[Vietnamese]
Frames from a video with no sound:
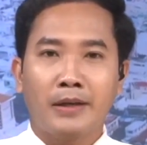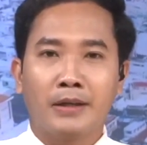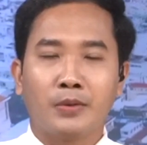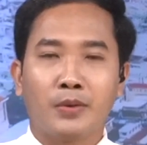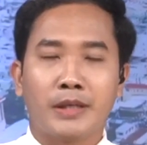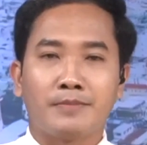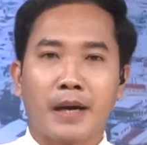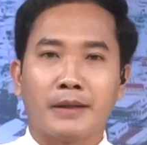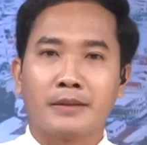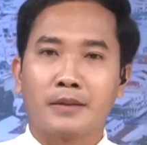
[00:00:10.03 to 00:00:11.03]
ảnh hưởng của dịch
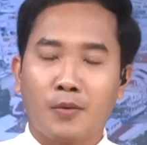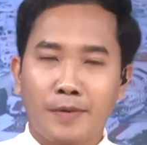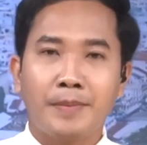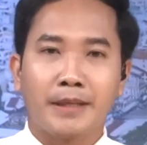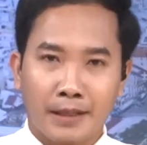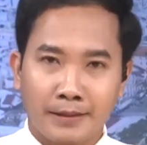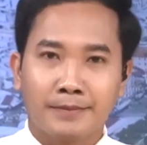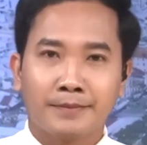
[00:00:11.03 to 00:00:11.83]
bệnh COVID-19.